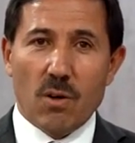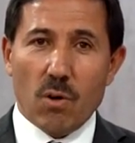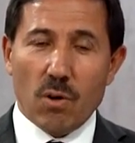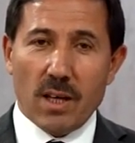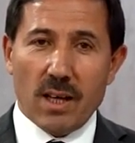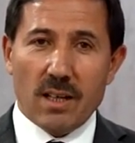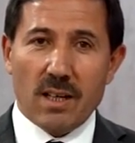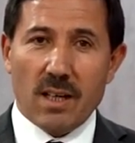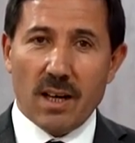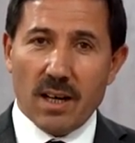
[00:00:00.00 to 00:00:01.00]
Okuyan,
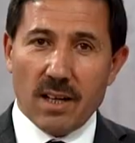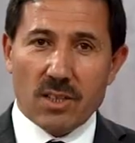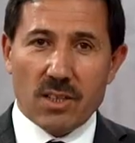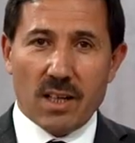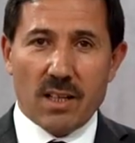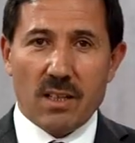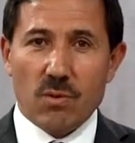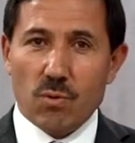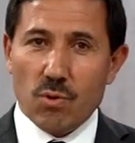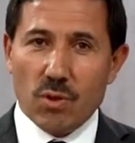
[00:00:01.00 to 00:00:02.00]
araştıran,
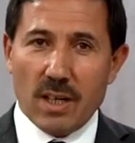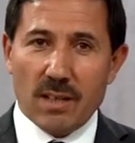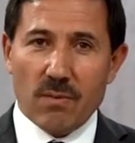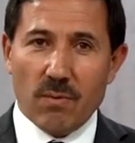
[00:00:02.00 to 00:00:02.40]
düşünen